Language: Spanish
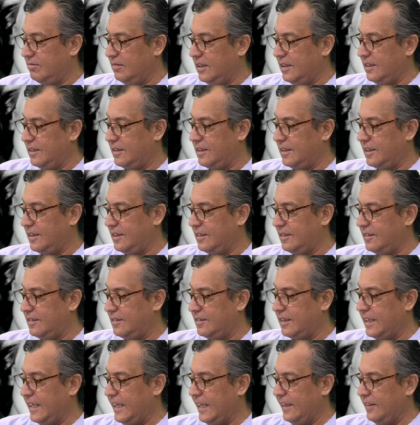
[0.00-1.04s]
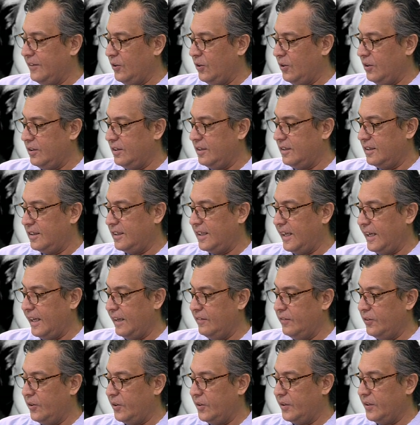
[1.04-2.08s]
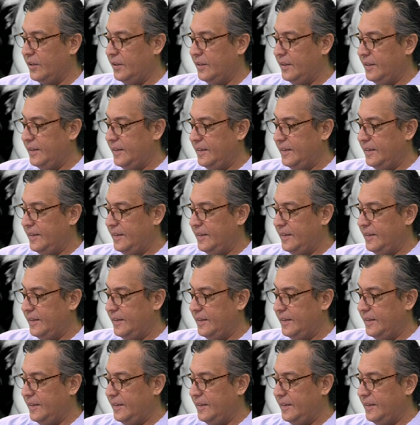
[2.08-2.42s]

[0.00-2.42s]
Querendón. Querendón, querendón. Ojito